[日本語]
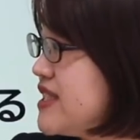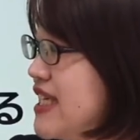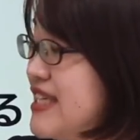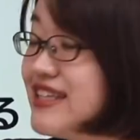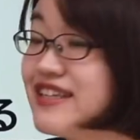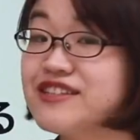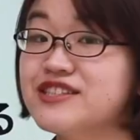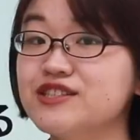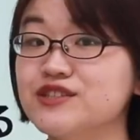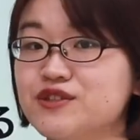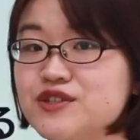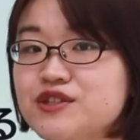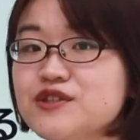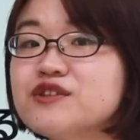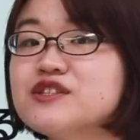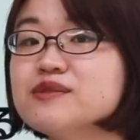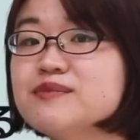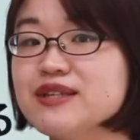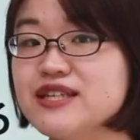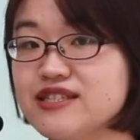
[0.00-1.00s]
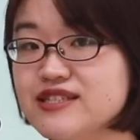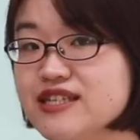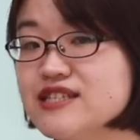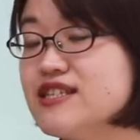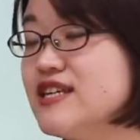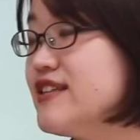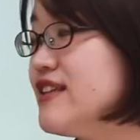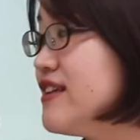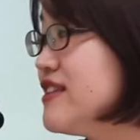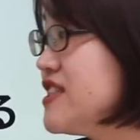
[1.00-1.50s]
選択肢の1つ目ですね
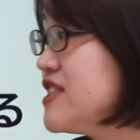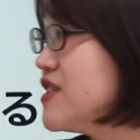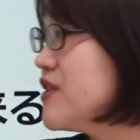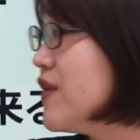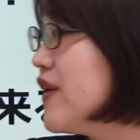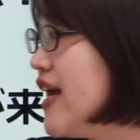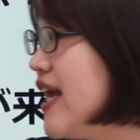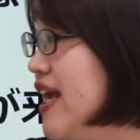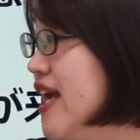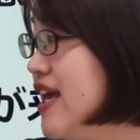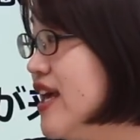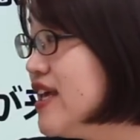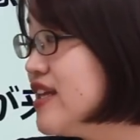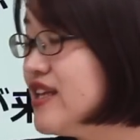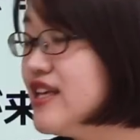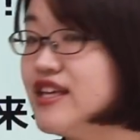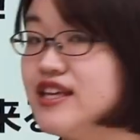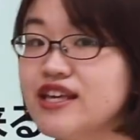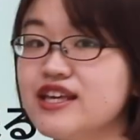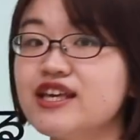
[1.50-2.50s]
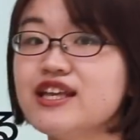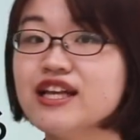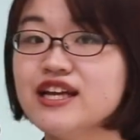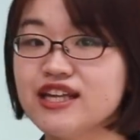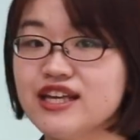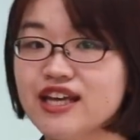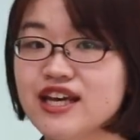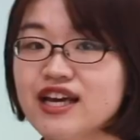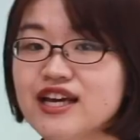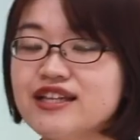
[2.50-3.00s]
選択肢の A にいきな
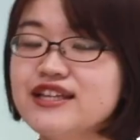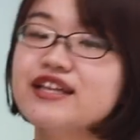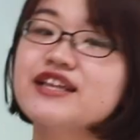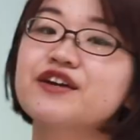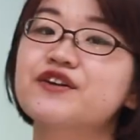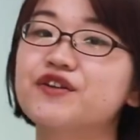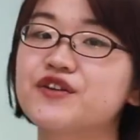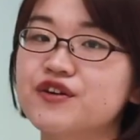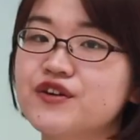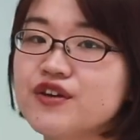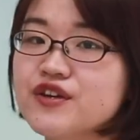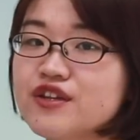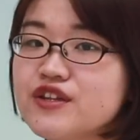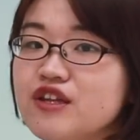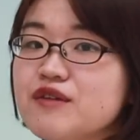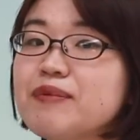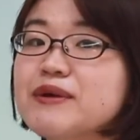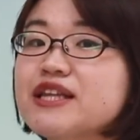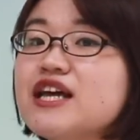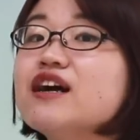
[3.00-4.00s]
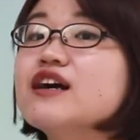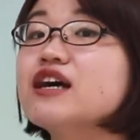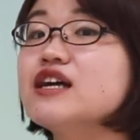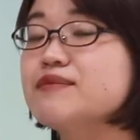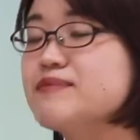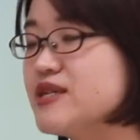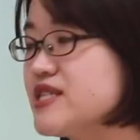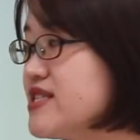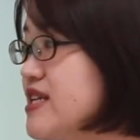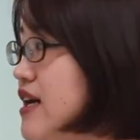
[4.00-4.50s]
り出てくるっていうパターンがあ
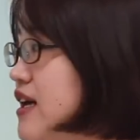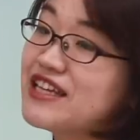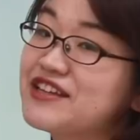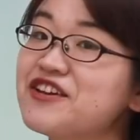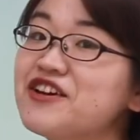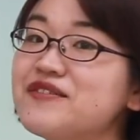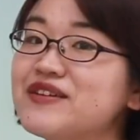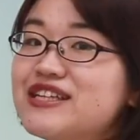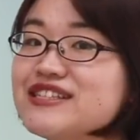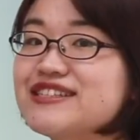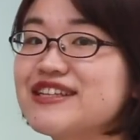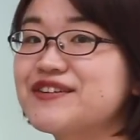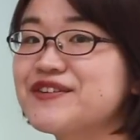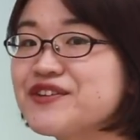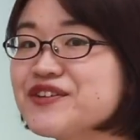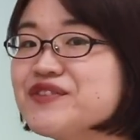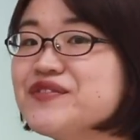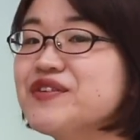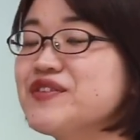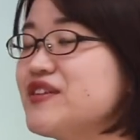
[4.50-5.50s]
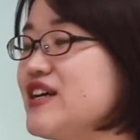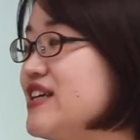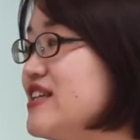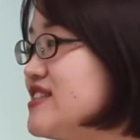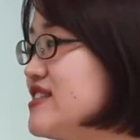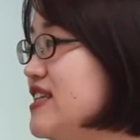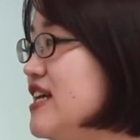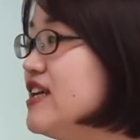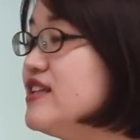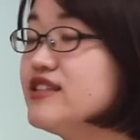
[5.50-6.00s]
りました例えばですねこの問題
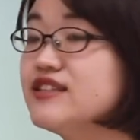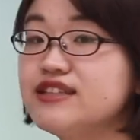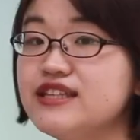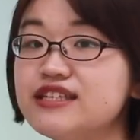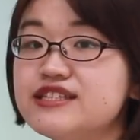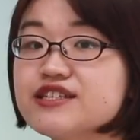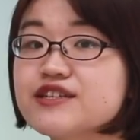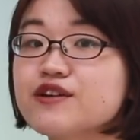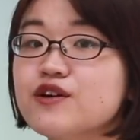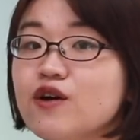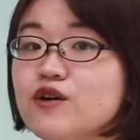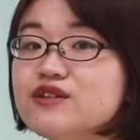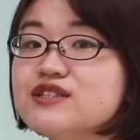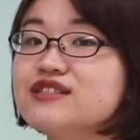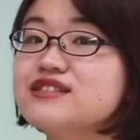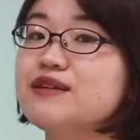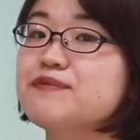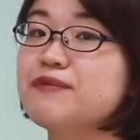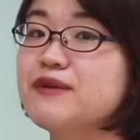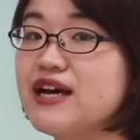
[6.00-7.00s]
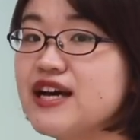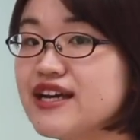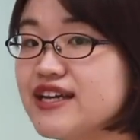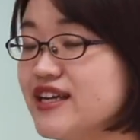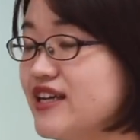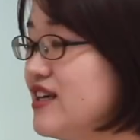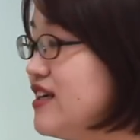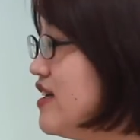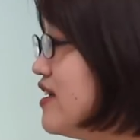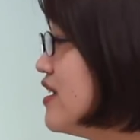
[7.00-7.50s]
ですね Did you call the
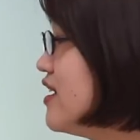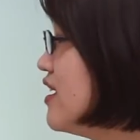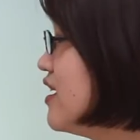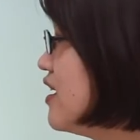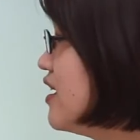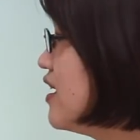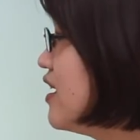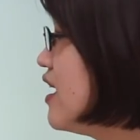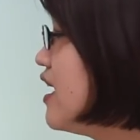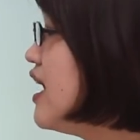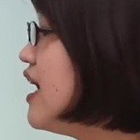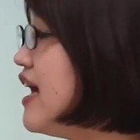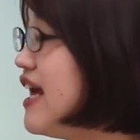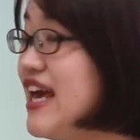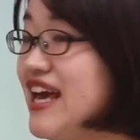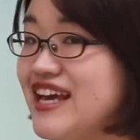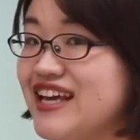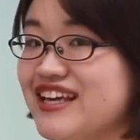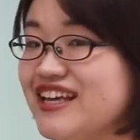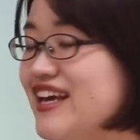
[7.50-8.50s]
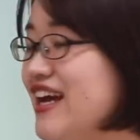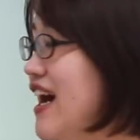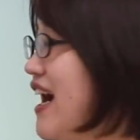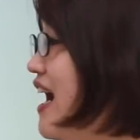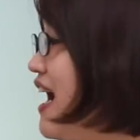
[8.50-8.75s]
supplier? A